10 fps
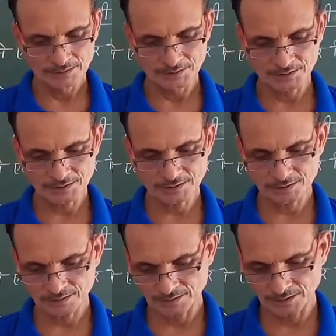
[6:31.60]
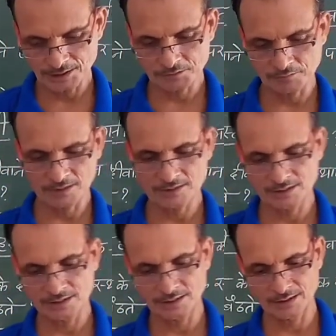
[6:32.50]
जिस देशवासी
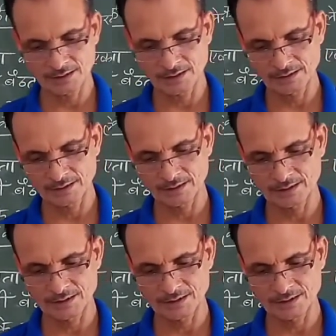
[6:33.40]
के अंदर